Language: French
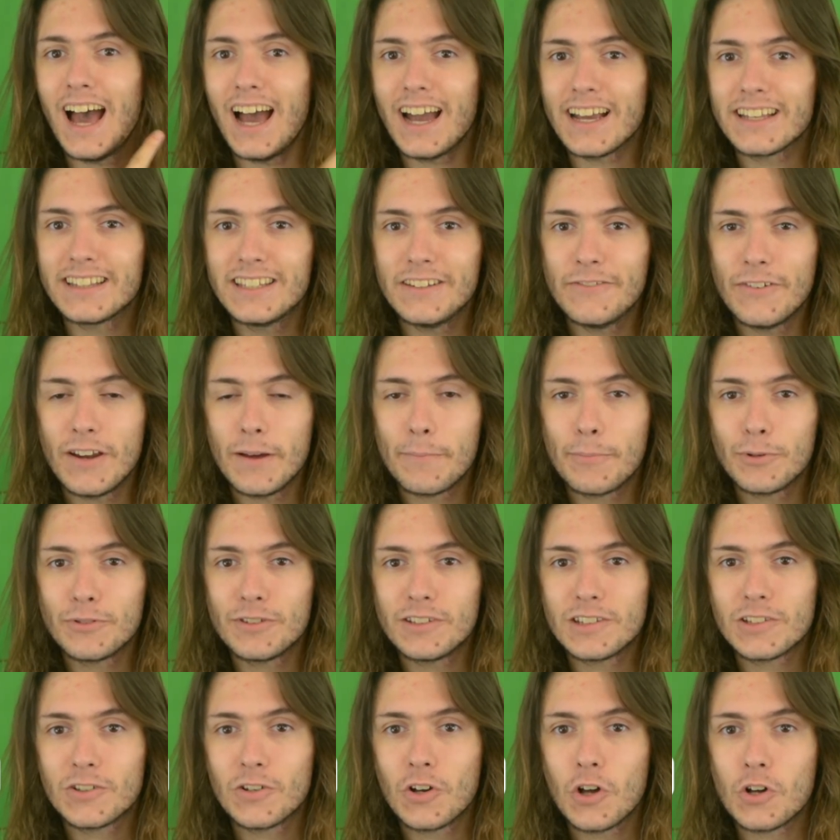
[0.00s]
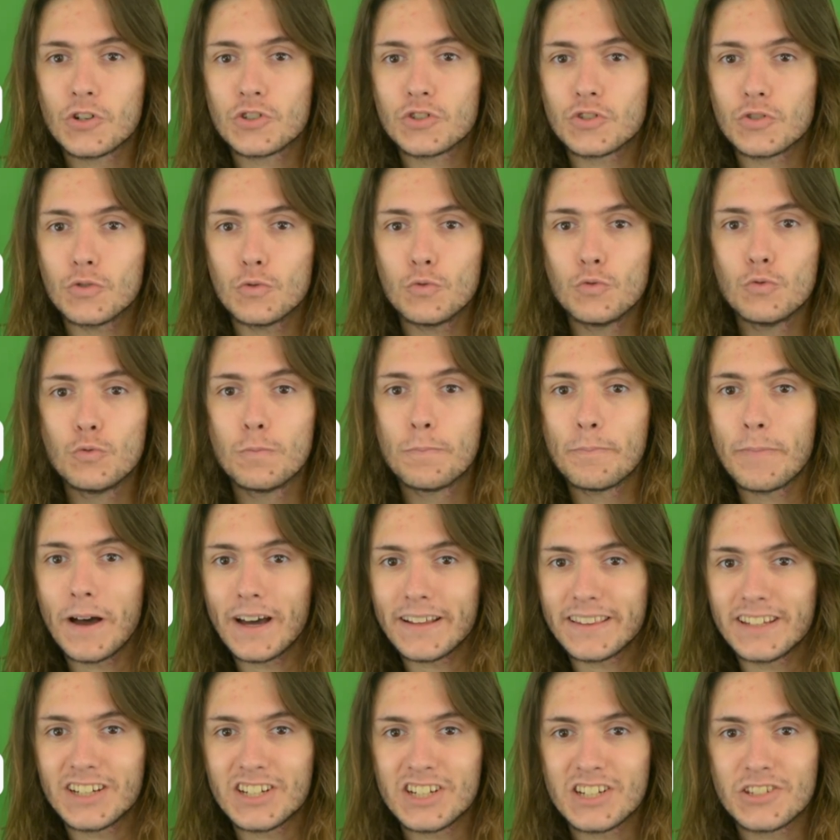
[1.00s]
activer la petite cloche ou
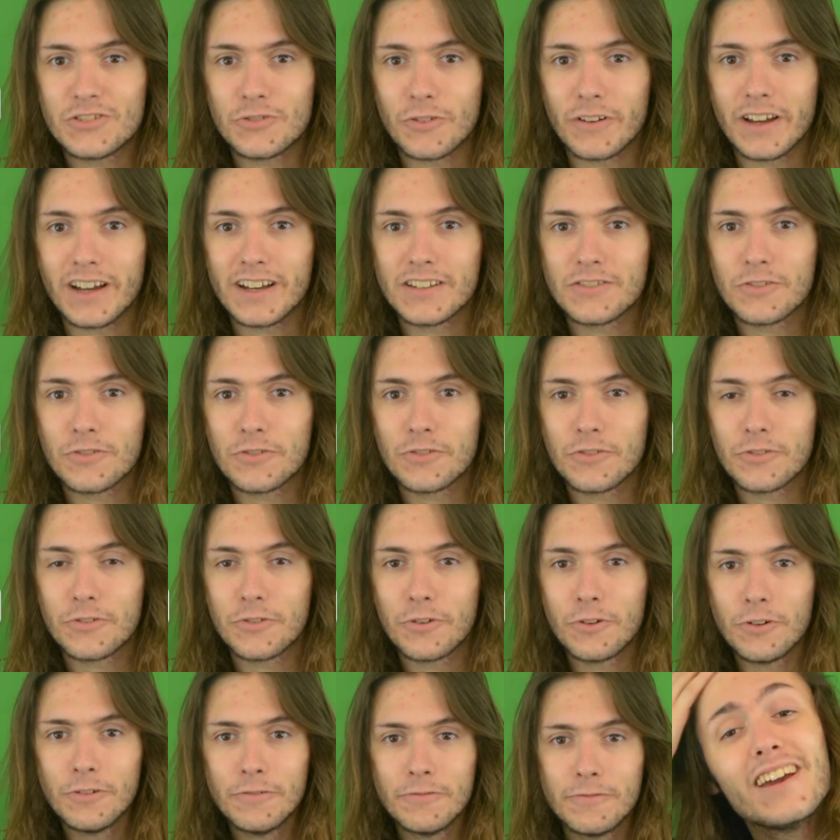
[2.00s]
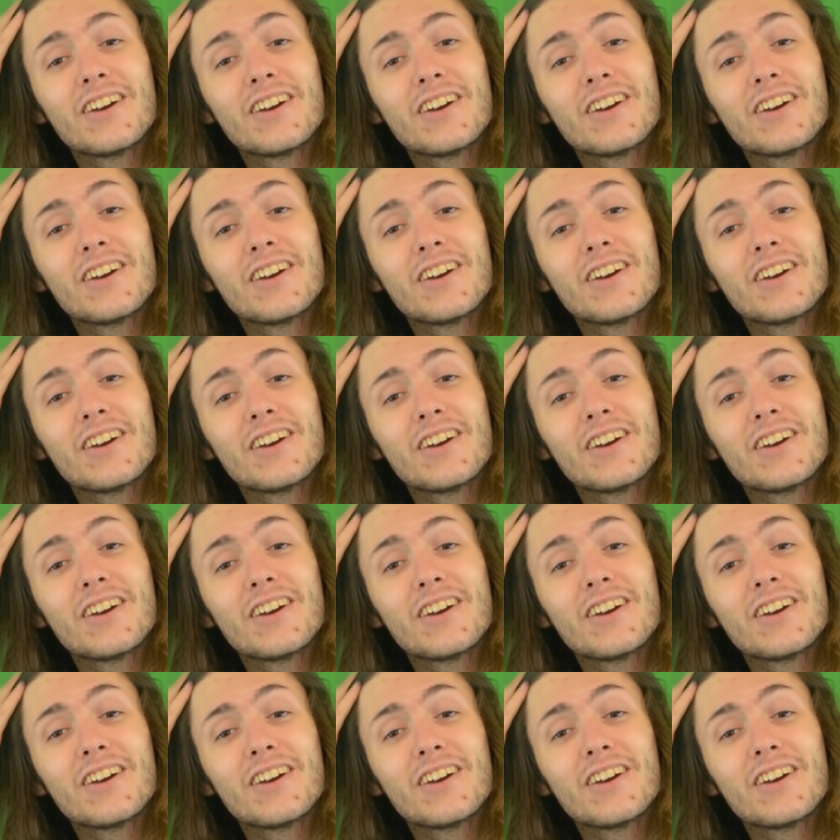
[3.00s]
partager sur les réseaux sociaux.